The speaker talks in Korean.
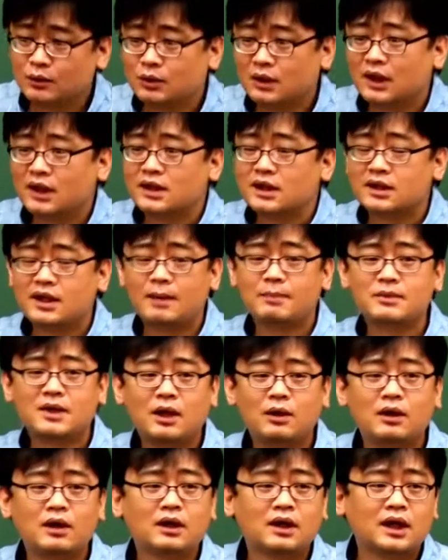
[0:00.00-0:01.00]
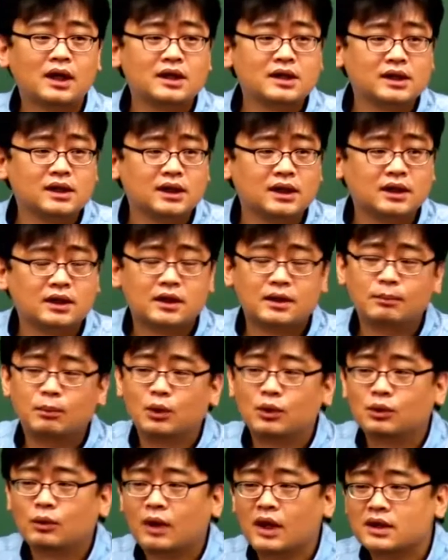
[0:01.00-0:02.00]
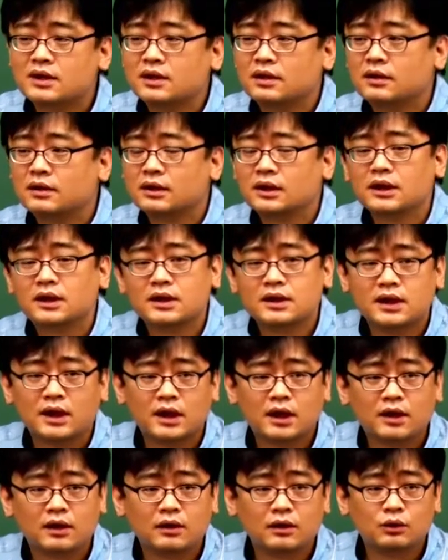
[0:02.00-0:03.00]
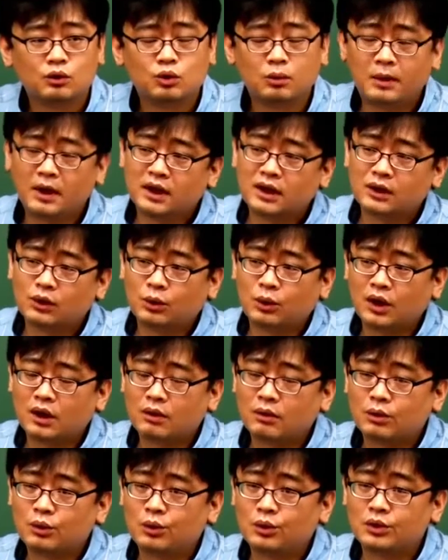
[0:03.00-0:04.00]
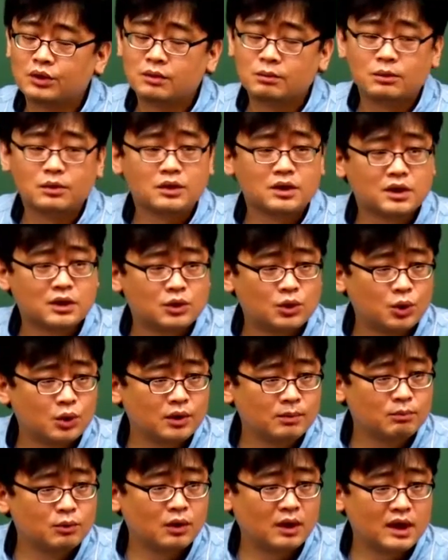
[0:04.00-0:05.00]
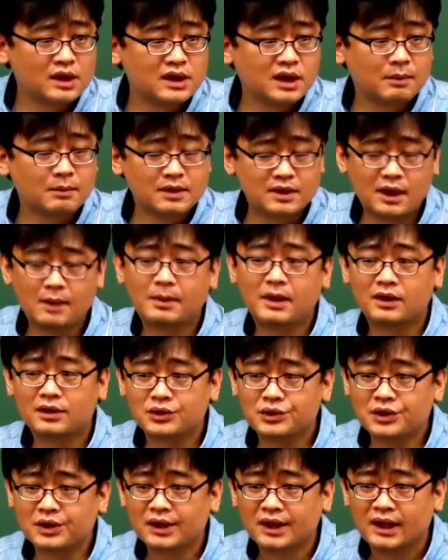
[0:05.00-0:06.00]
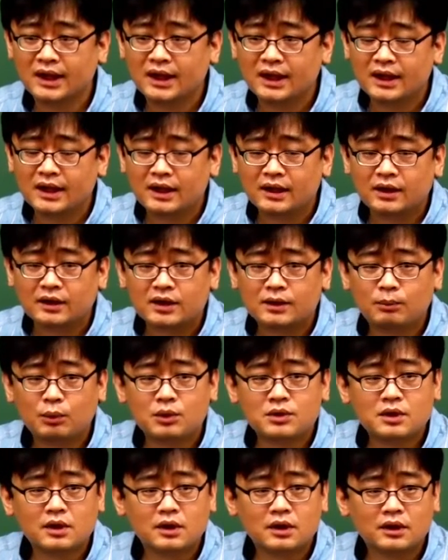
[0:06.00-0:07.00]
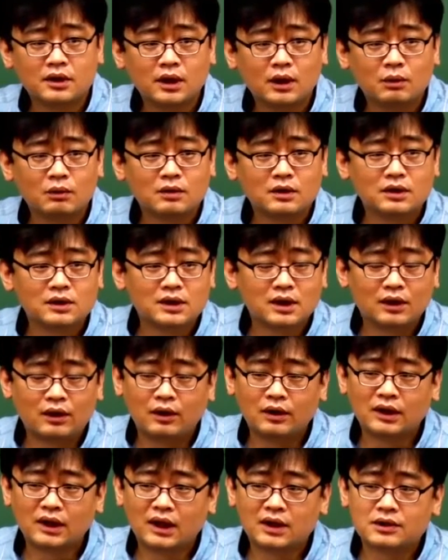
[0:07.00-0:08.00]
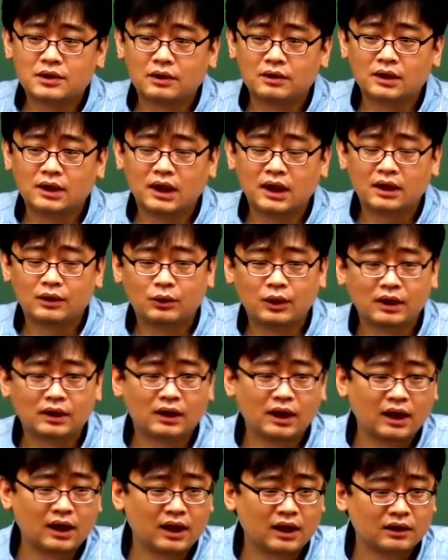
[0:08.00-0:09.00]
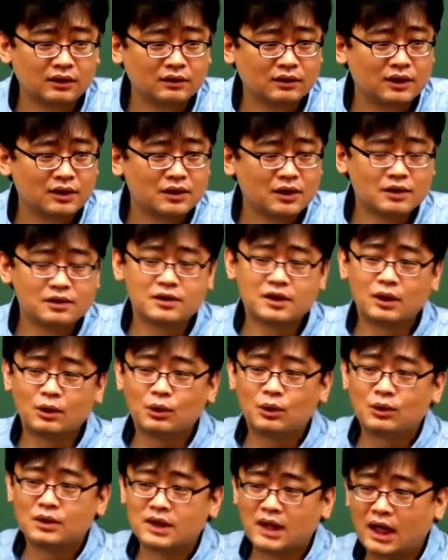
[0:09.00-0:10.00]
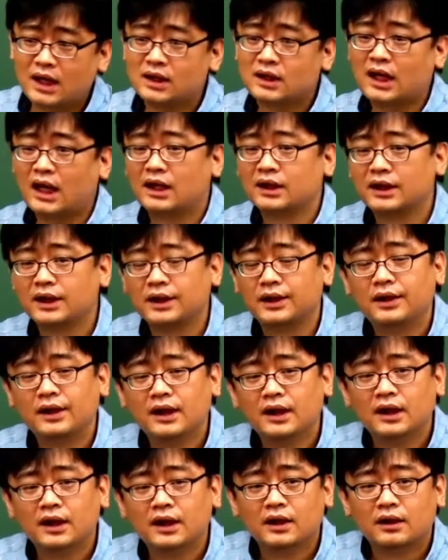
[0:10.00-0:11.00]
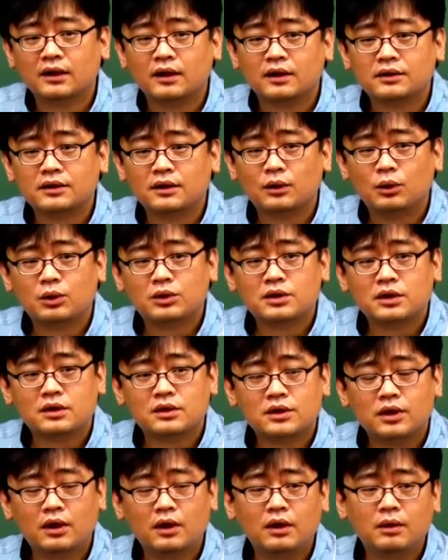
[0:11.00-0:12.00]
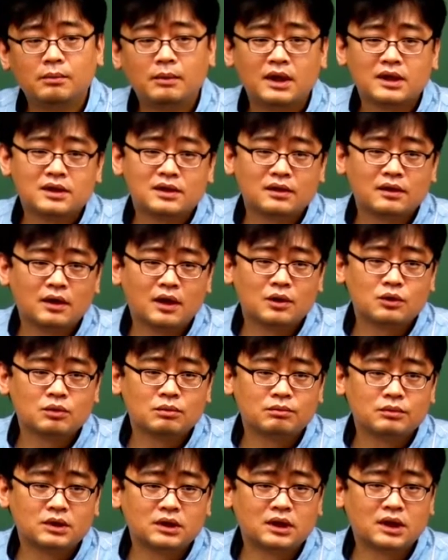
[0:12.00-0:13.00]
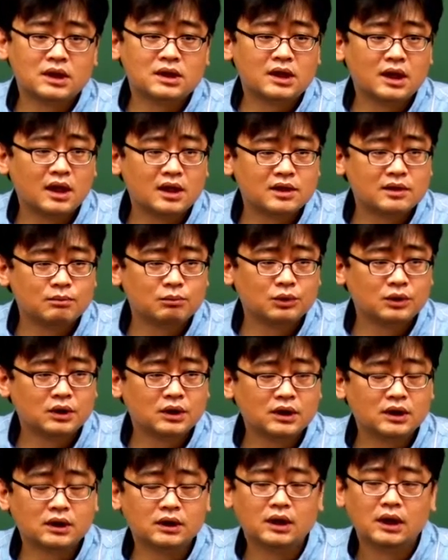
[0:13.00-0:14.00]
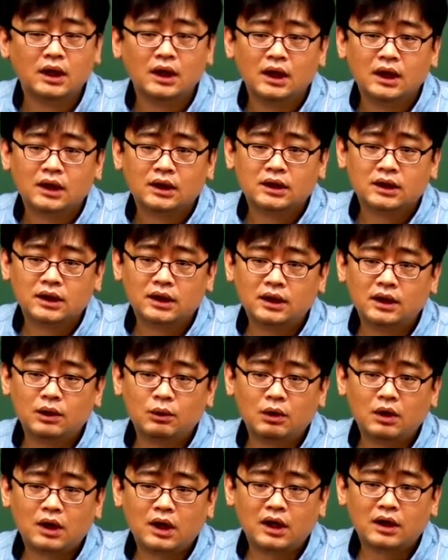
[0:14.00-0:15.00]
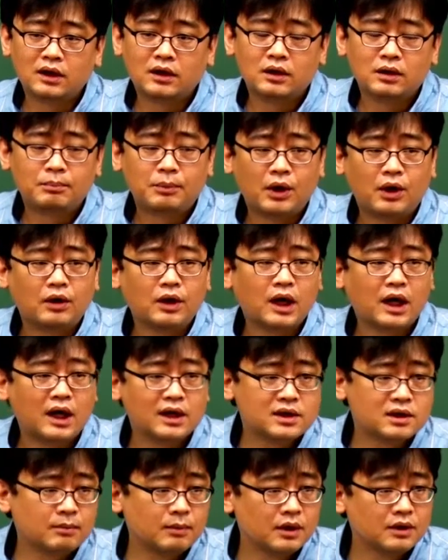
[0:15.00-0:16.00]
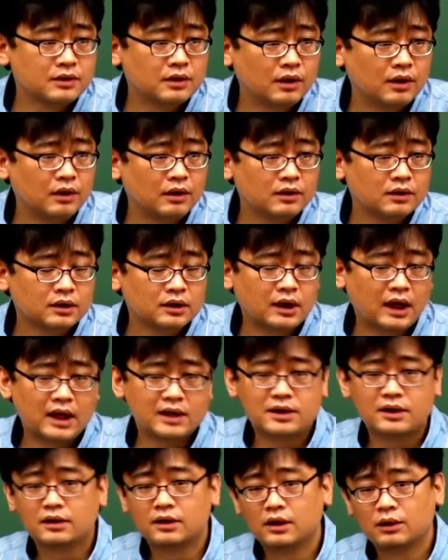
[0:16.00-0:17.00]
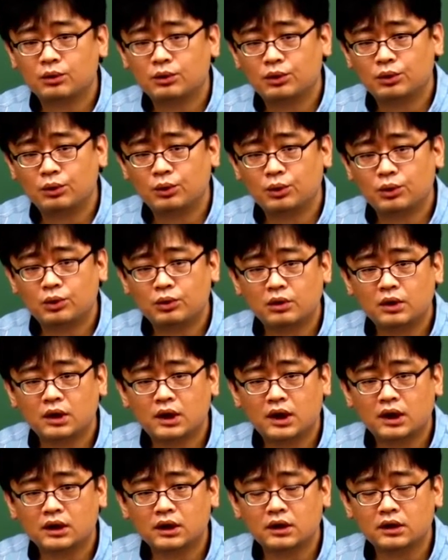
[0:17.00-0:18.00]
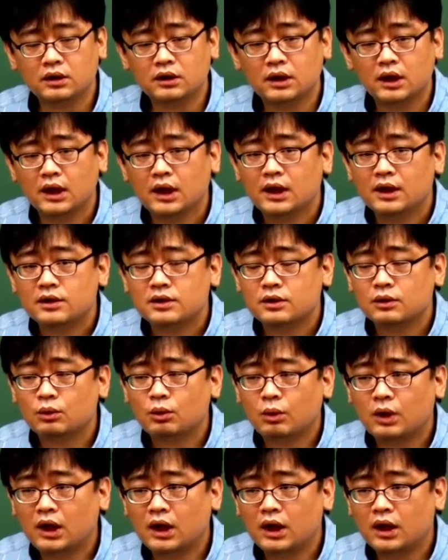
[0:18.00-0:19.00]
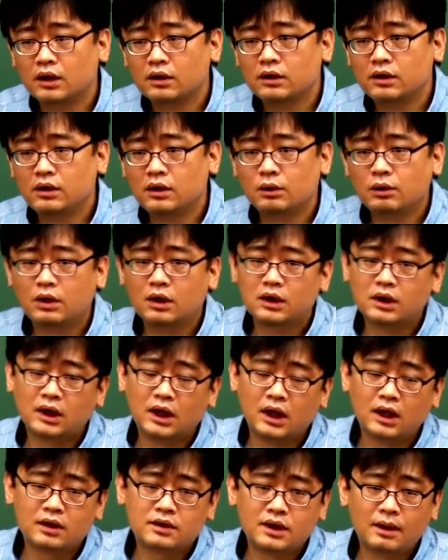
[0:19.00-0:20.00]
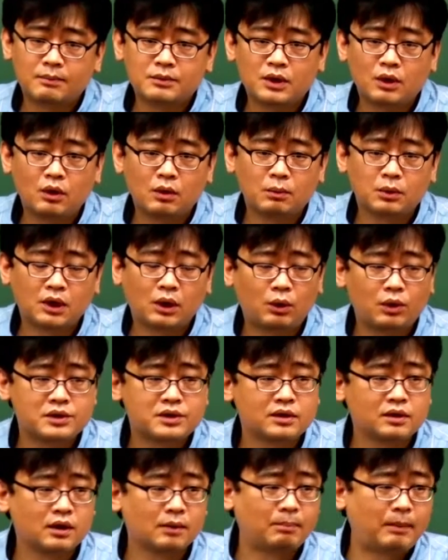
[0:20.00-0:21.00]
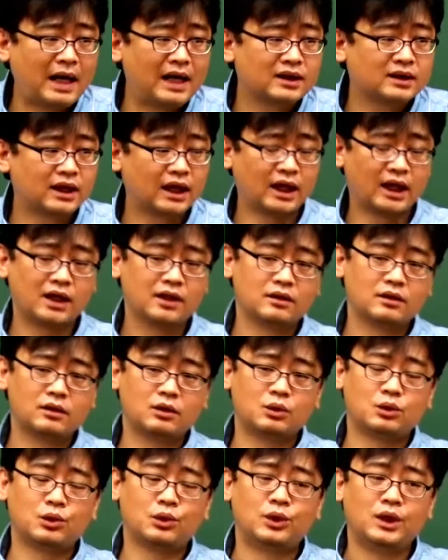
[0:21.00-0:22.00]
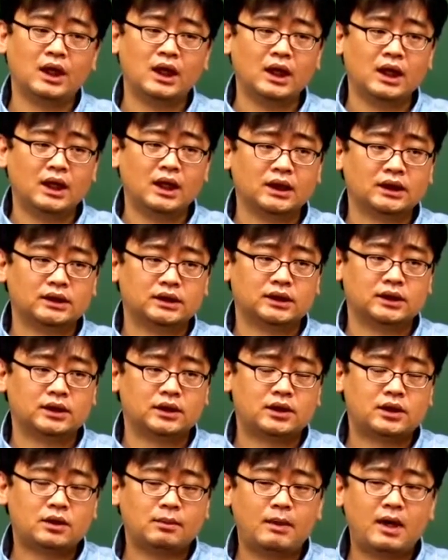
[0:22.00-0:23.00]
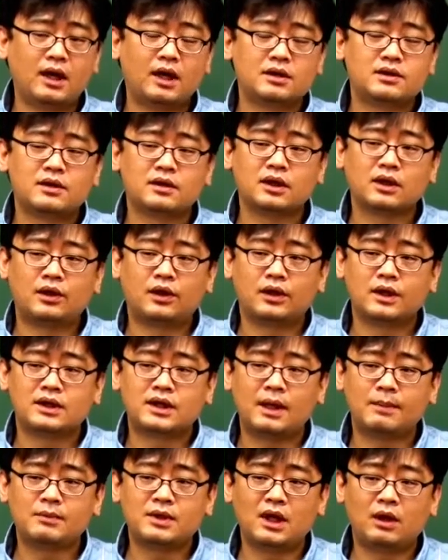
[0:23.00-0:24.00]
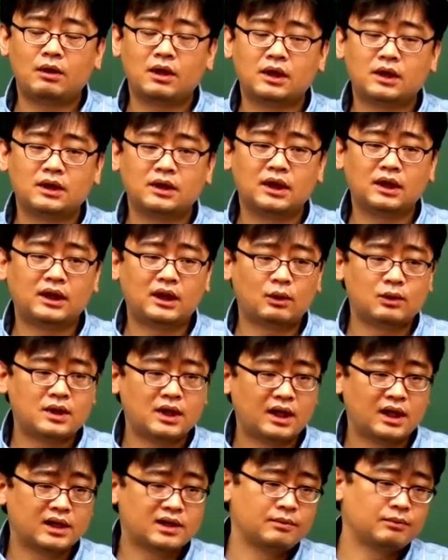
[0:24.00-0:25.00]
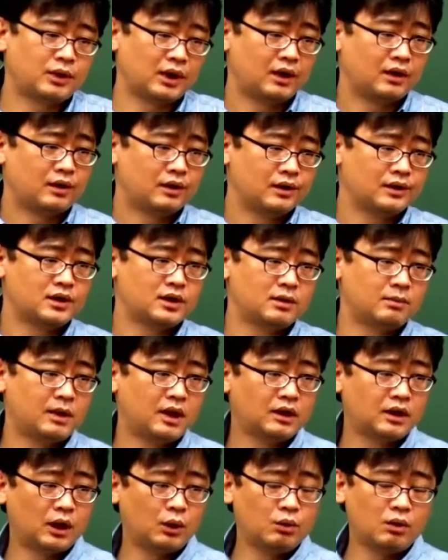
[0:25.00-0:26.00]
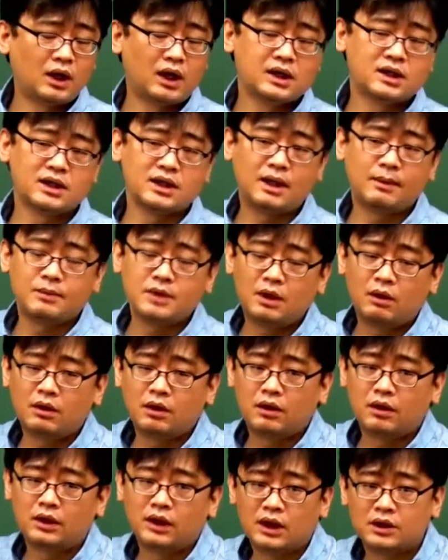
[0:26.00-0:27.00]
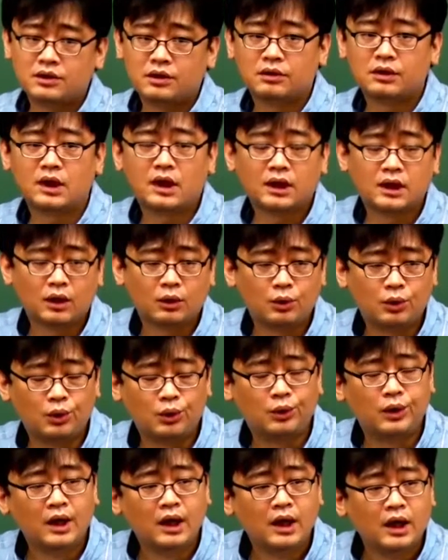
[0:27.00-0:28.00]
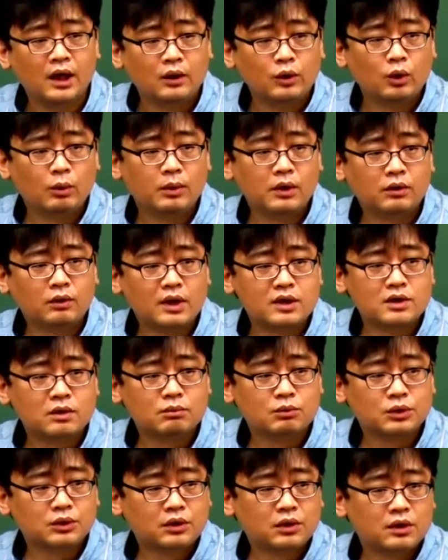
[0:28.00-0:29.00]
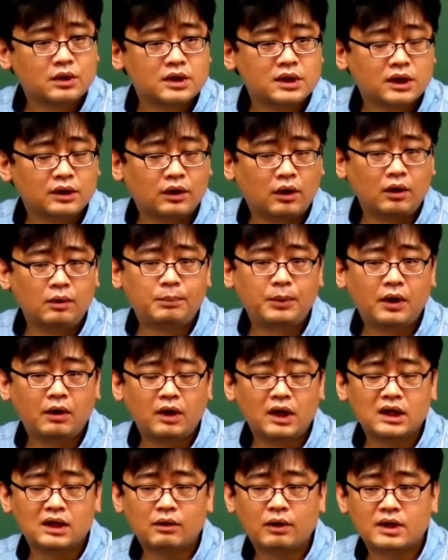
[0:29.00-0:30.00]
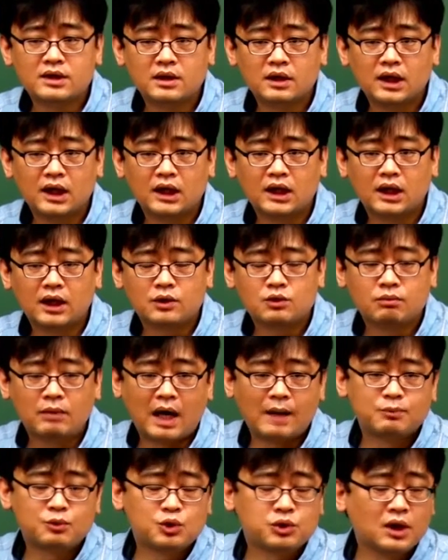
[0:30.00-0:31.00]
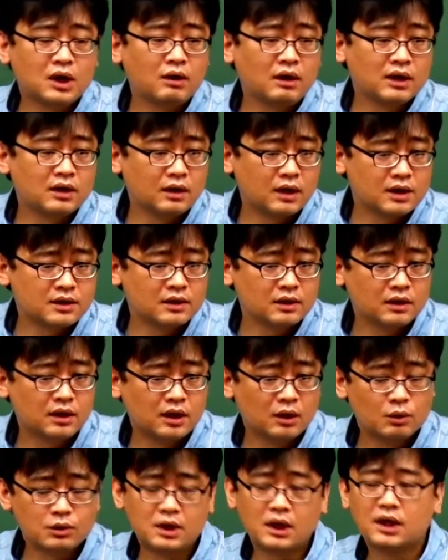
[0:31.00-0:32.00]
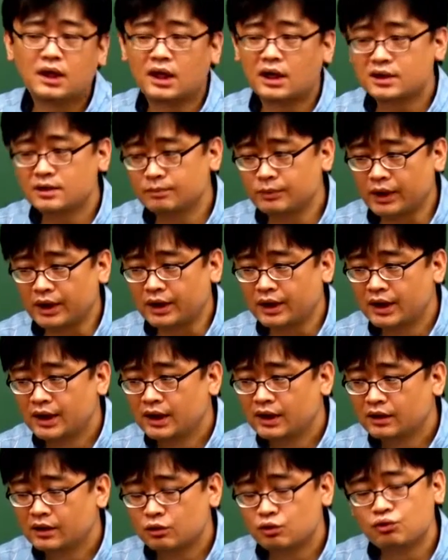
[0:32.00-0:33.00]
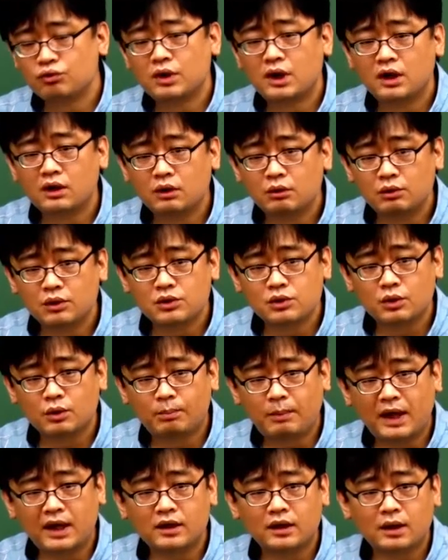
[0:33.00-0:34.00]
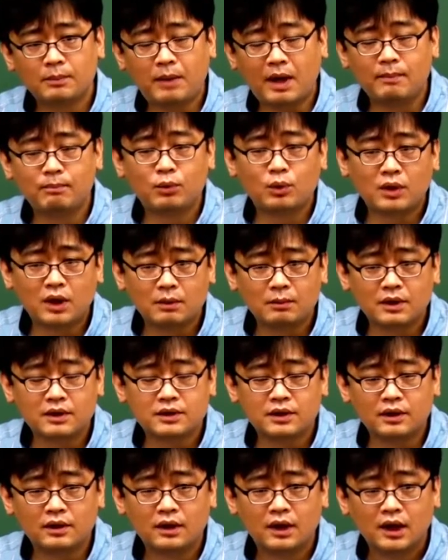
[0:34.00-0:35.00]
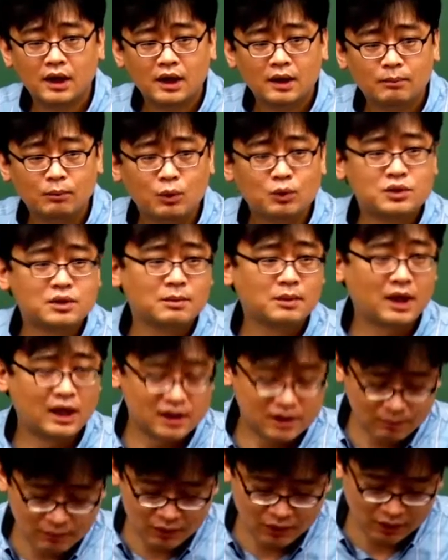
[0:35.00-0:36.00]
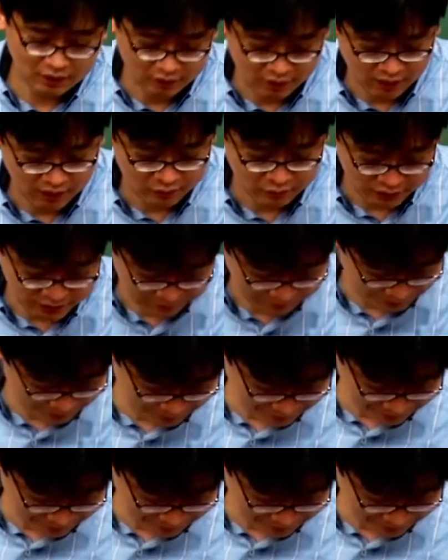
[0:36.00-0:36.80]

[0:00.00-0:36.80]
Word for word: 우리가 이제 3, 4월까지 기본 과정이 이제 거의 두 바퀴 돌았고 뭐 기초 입문까지 하면 세 바퀴죠. 그러니까 기본적인 내용은 이제 거의 다 정리가 됐다라는 걸 전제로 이제 하는 강의예요. 그래서 혹시 처음 하시거나 좀 늦게 시작하신 분들은 그 1, 2월 강의를 병행하시면서 하셔야 되고 5, 6월 강의는 진도가 1, 2월이나 3, 4월보다 훨씬 더 빠르게 그리고 그 심화 과정이 거의 3, 4월에 끝났다고 생각하시면 돼요. 거의 심화 내용까지 3, 4월에 거의 다 정리가 됐고 요번 과정부터는 이제 넓혀가는 과정이 아니라 좀 압축해 가는 과정이라고 생각하시면 돼요. 그러니까 중요한 거 위주로 빠르게 반복하면서 복습을 하시면 될 것 같고요.